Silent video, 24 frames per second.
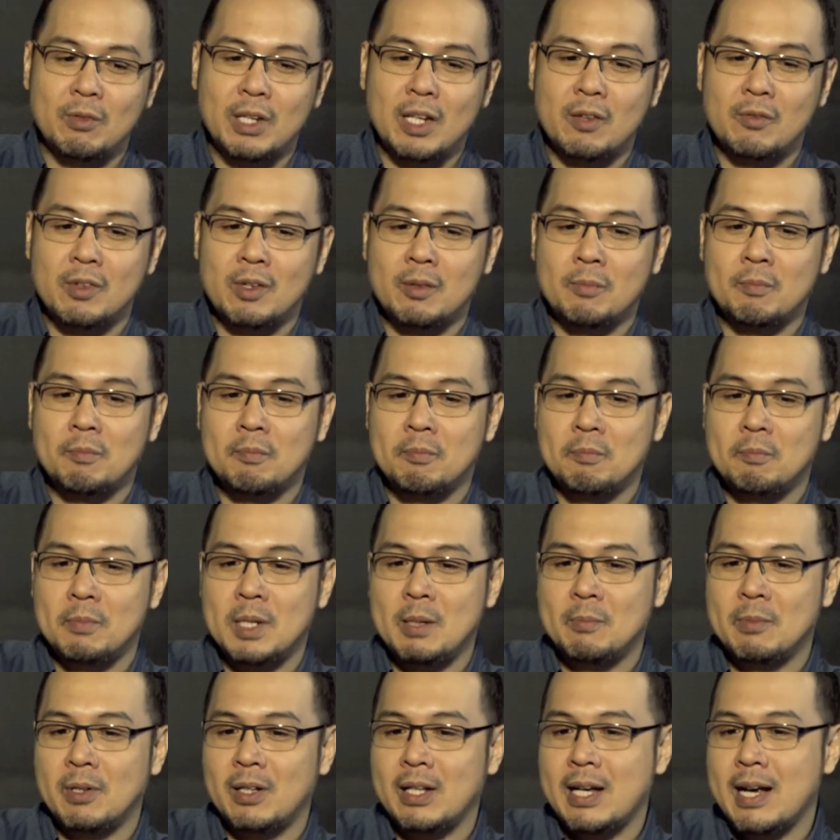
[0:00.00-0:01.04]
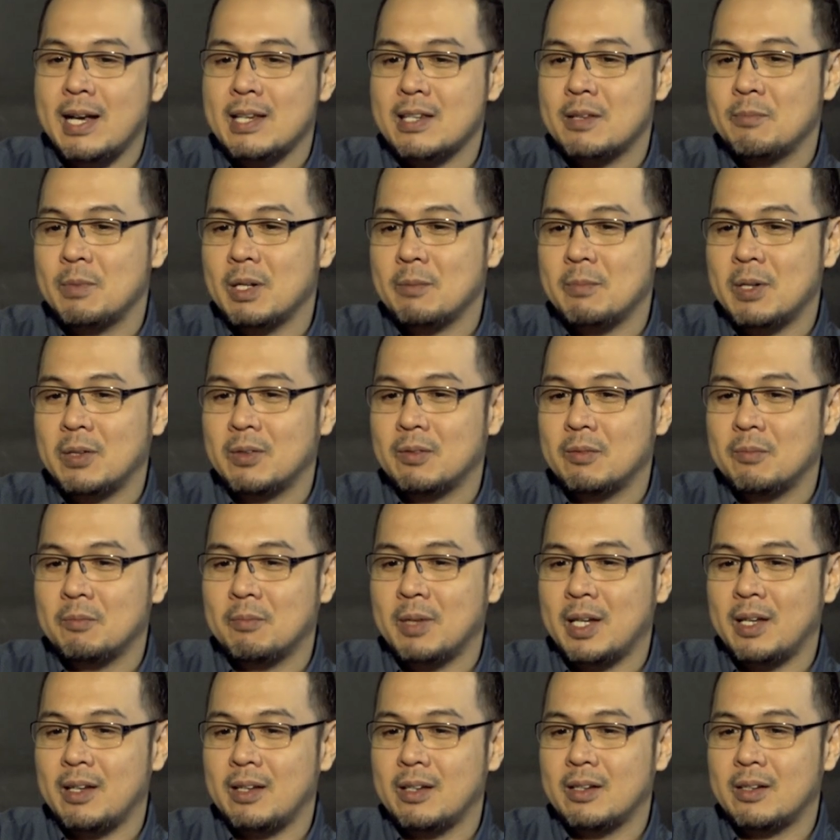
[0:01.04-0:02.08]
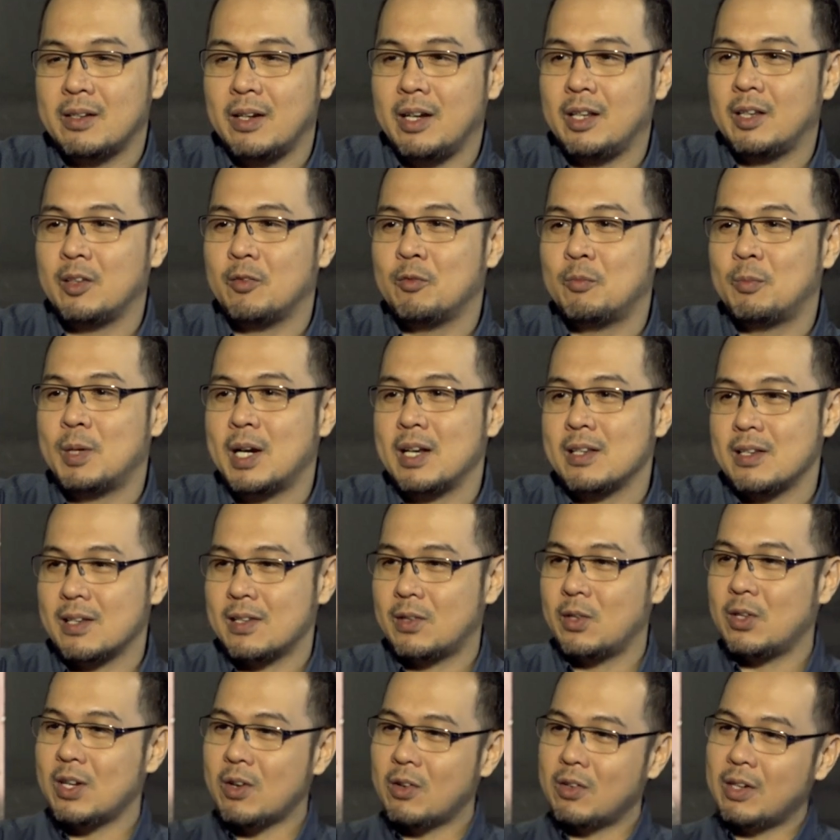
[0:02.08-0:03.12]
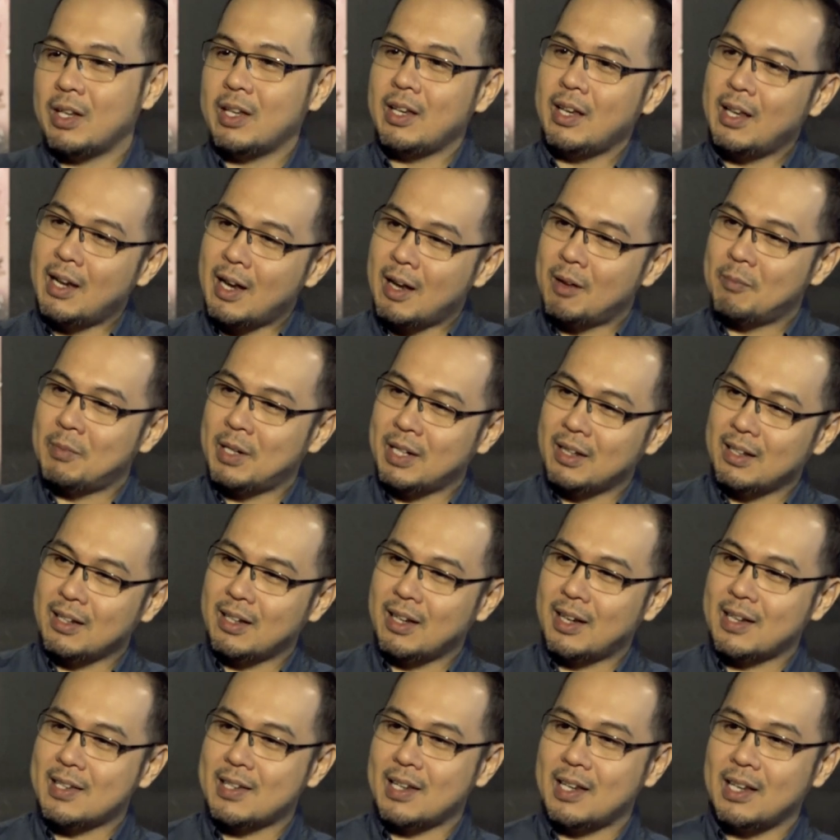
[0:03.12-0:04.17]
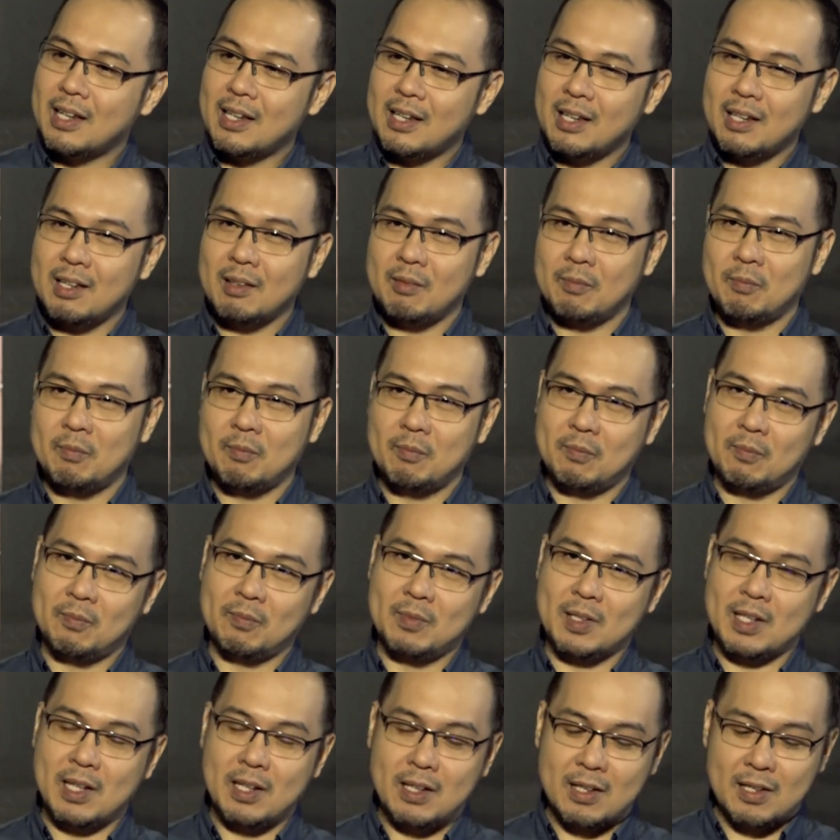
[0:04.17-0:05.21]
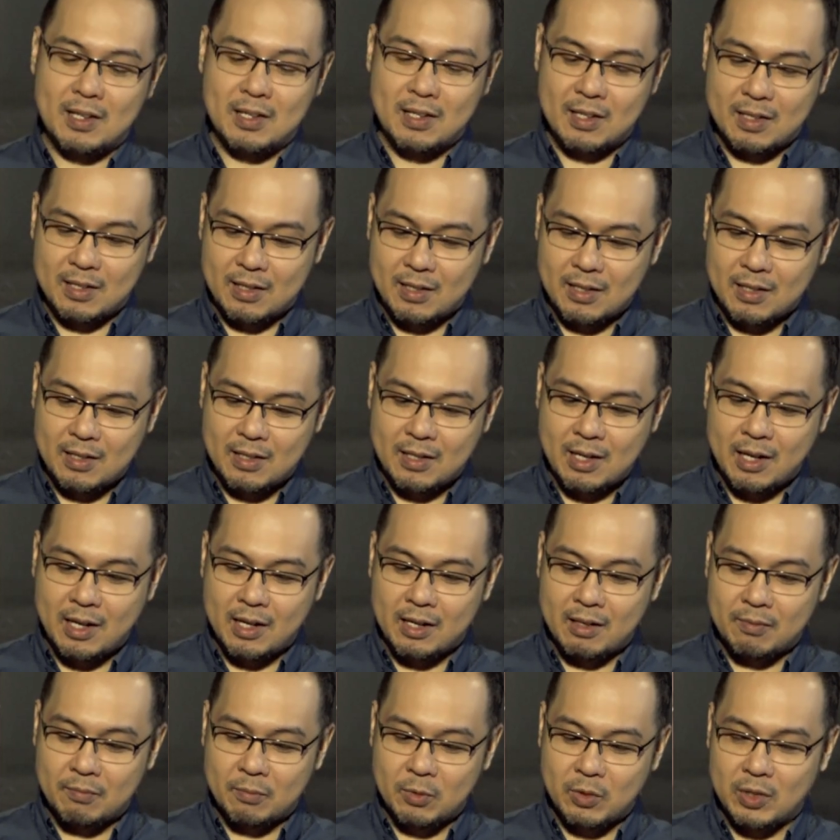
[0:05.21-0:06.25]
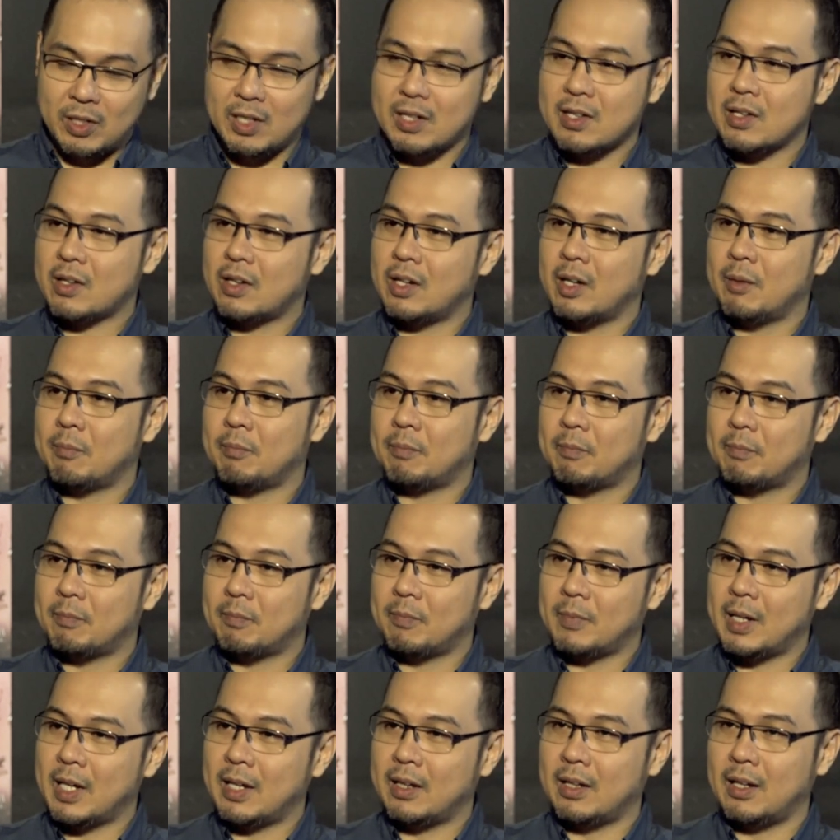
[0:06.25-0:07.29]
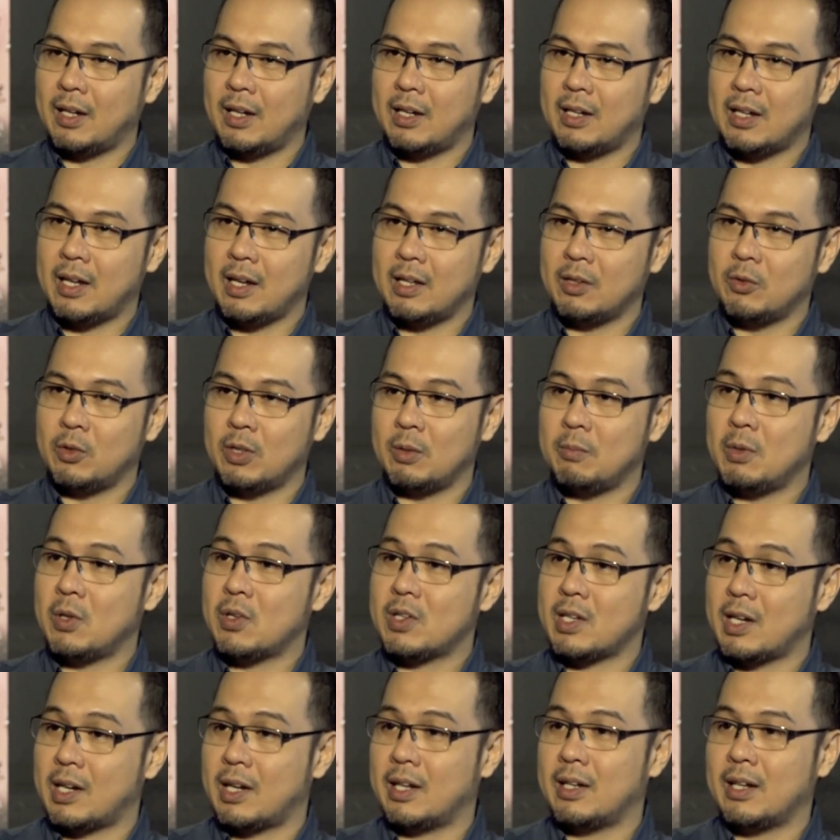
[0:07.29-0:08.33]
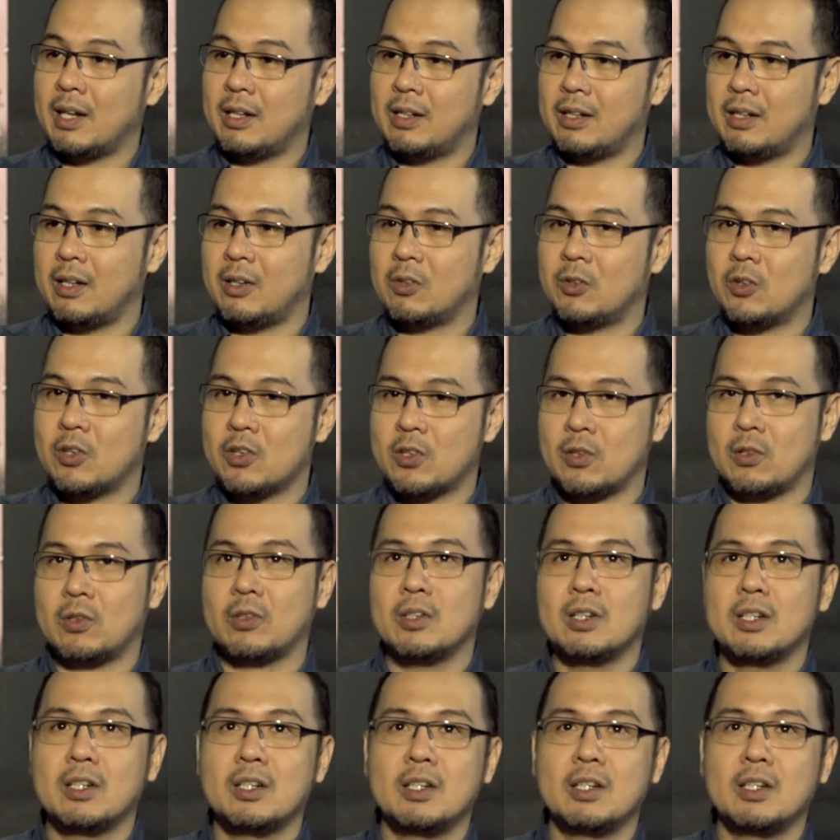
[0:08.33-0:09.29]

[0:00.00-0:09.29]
whenever people ask me about my creative process, doon ako nahihirapan. Kasi since, since I do the script, and then I do the music and editing also,